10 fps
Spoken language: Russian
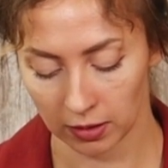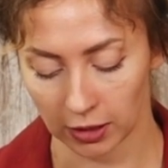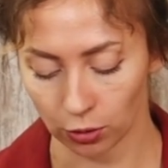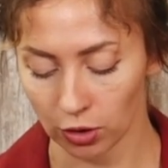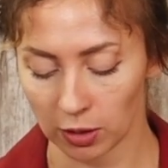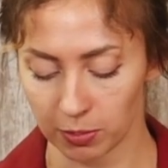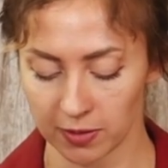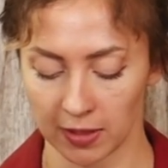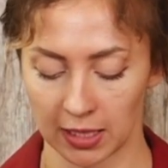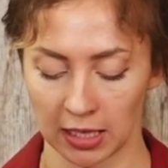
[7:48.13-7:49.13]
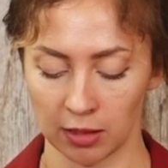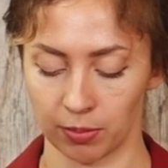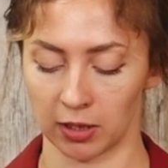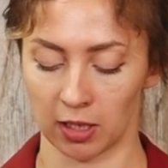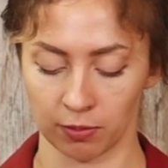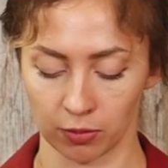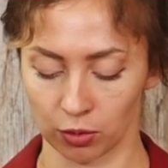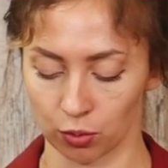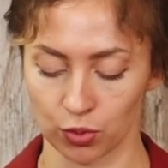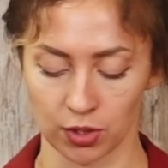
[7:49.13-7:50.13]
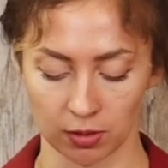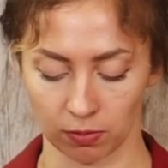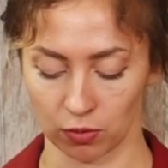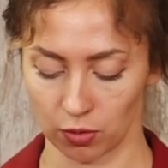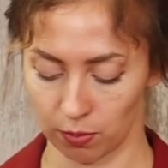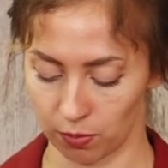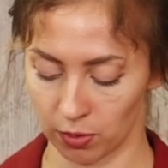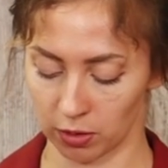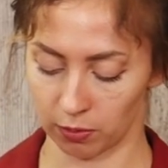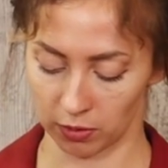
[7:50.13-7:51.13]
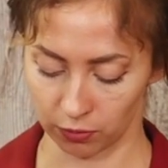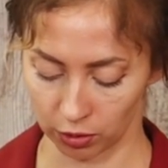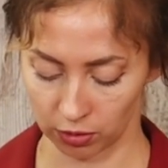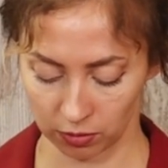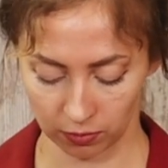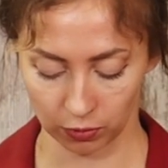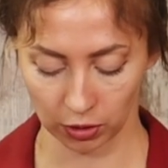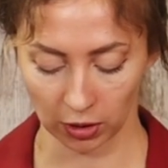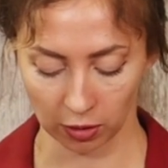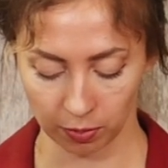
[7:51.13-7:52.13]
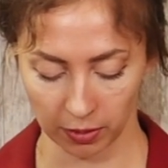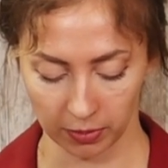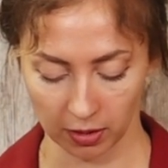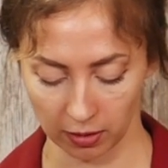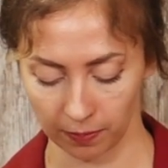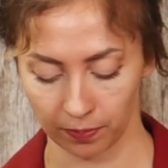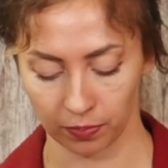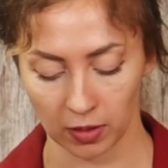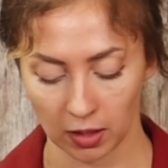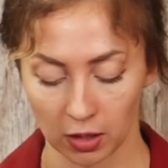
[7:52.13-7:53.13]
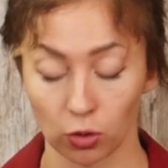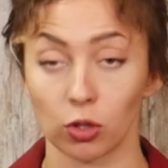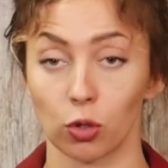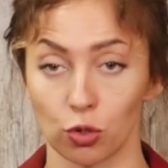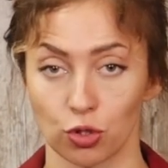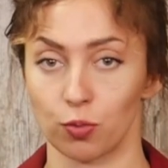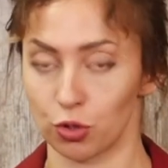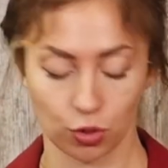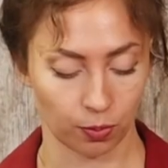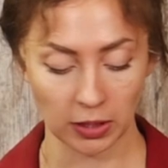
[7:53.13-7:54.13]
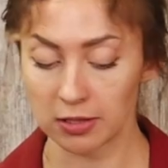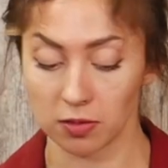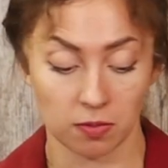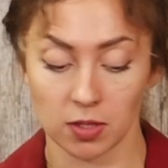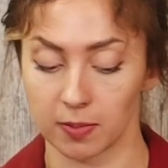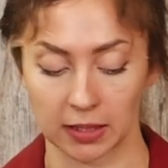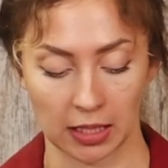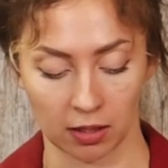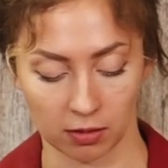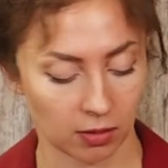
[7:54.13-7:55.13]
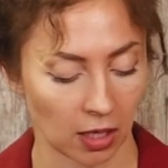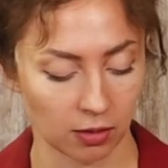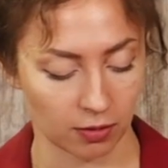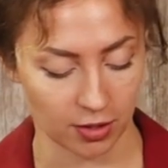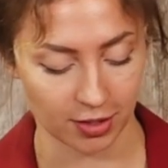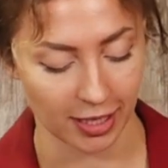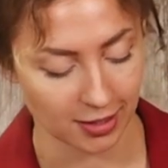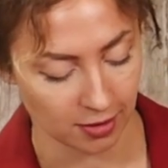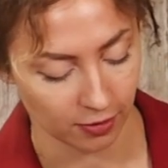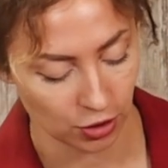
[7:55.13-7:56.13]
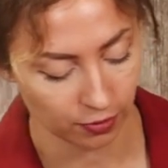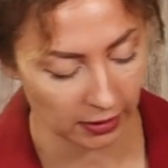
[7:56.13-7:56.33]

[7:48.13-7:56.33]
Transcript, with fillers: которые не позволяли бы нам гнуться. было бы вот, вот так примерно. Но это тоже может быть, смотря как разыграется ваша